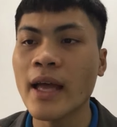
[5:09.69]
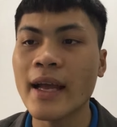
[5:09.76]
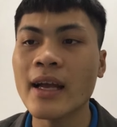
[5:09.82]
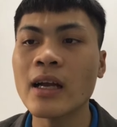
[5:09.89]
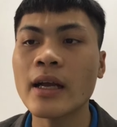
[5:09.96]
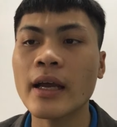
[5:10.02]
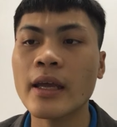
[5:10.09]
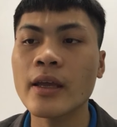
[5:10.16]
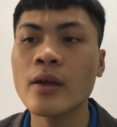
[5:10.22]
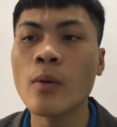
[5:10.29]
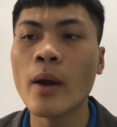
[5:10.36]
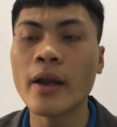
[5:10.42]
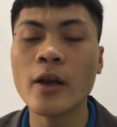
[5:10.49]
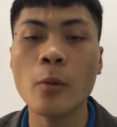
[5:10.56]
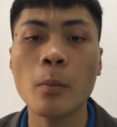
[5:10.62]
tại các cái
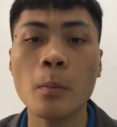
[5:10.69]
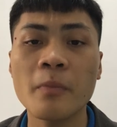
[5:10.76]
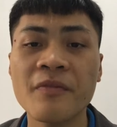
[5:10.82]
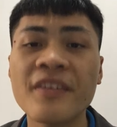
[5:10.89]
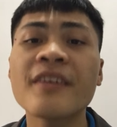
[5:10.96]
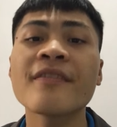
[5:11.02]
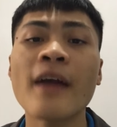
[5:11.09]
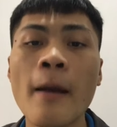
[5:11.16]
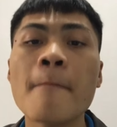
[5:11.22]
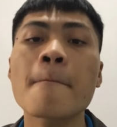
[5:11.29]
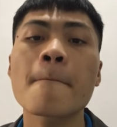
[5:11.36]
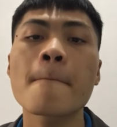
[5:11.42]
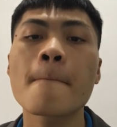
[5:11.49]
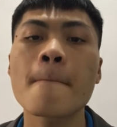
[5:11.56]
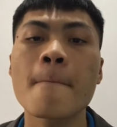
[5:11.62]
hoạt động phi pháp
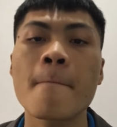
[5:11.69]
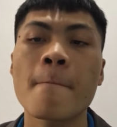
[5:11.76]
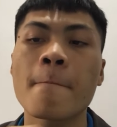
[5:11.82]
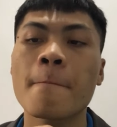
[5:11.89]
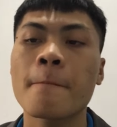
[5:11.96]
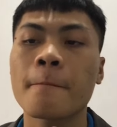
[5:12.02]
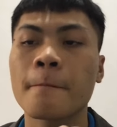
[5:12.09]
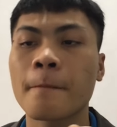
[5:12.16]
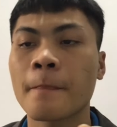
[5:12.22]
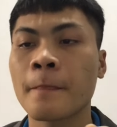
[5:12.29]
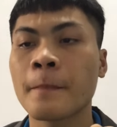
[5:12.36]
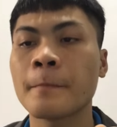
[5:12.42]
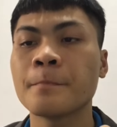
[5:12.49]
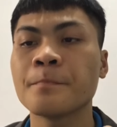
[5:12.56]
ừ.